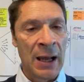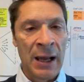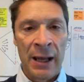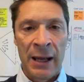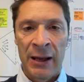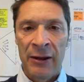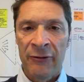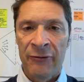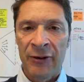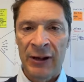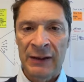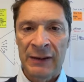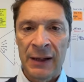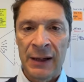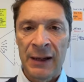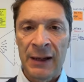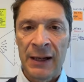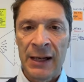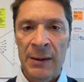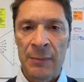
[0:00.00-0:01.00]
e infatti il
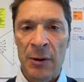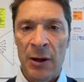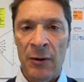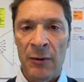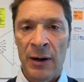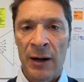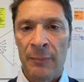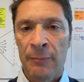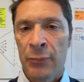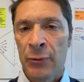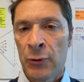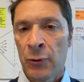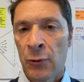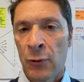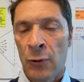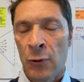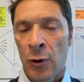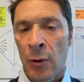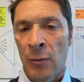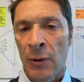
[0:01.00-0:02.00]
clima non è
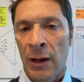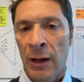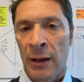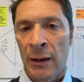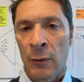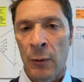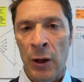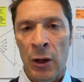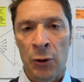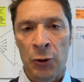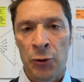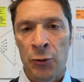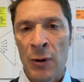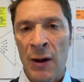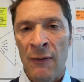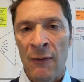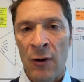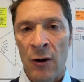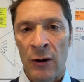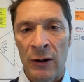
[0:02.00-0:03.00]
più come quello di una
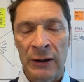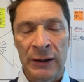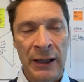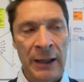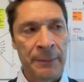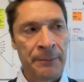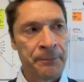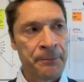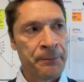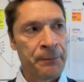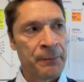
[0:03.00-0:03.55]
volta.